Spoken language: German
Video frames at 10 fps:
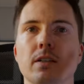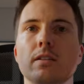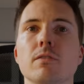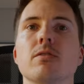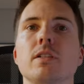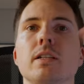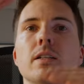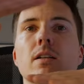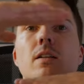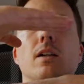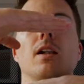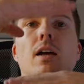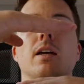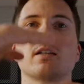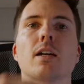die Hilfslinien
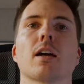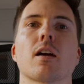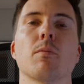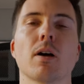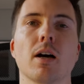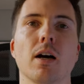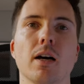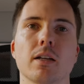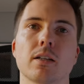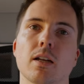in deiner Kamera an,